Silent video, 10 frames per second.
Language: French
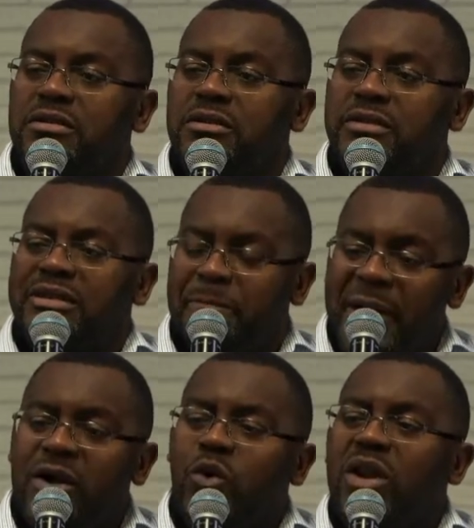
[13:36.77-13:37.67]
Ce n'est pas
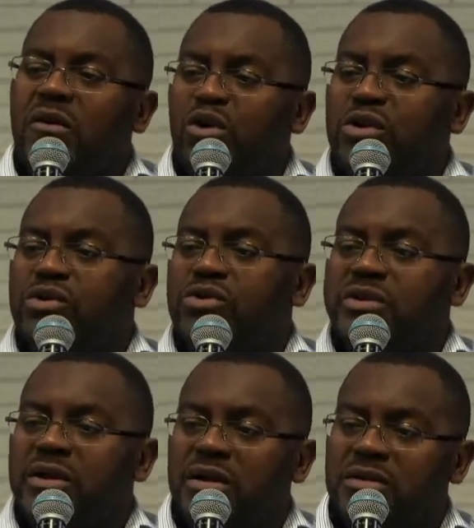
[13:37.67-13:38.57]
encore la voix de Dieu,
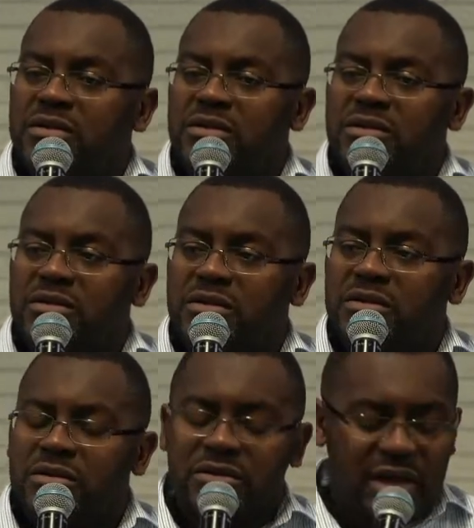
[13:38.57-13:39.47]
ça.
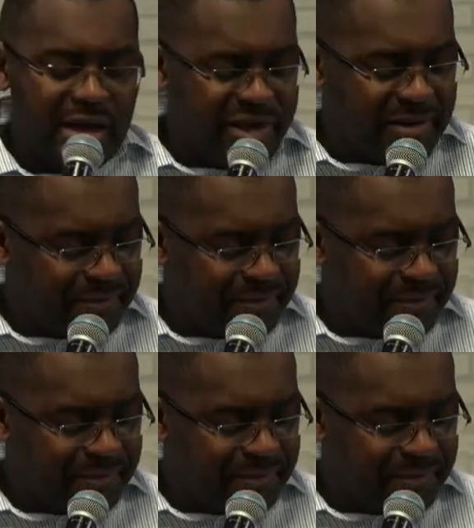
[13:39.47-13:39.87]
Amen.